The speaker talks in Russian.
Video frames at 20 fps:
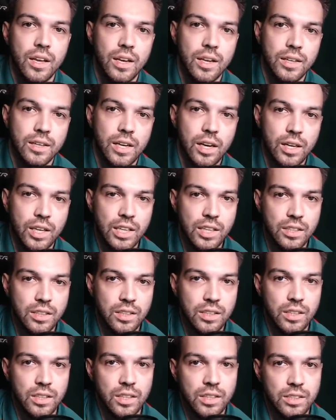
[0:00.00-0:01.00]

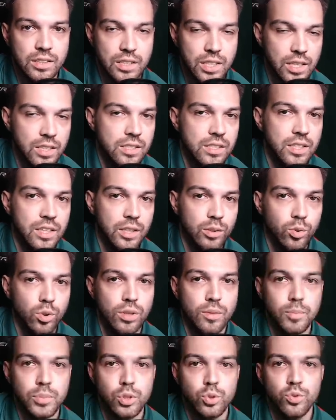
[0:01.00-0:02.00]
какие-то тексты,
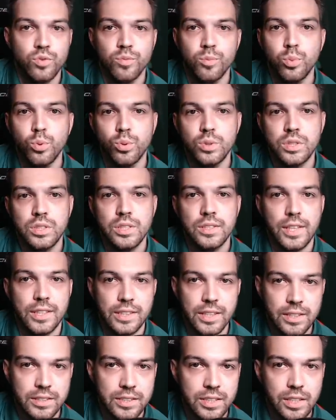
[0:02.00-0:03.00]
которые пишу в бусте, на
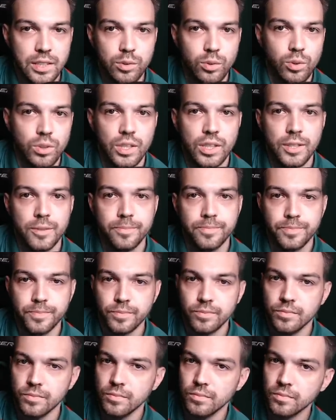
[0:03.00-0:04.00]
тексты, которые
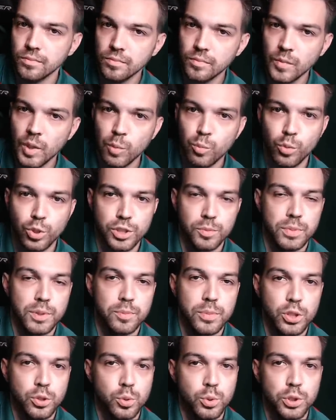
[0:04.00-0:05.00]
может быть,
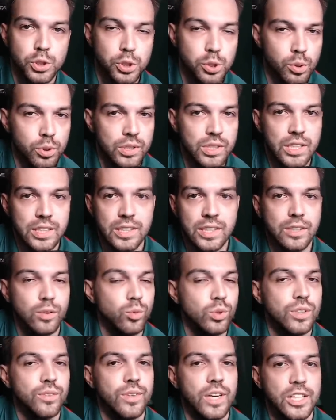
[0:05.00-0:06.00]
пишу еще где-то, ну,
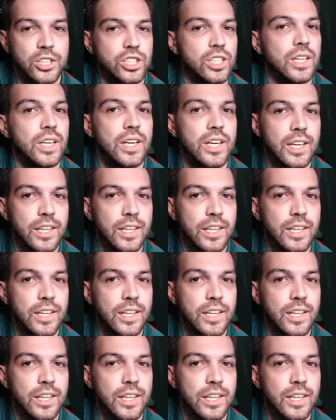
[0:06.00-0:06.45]
неважно.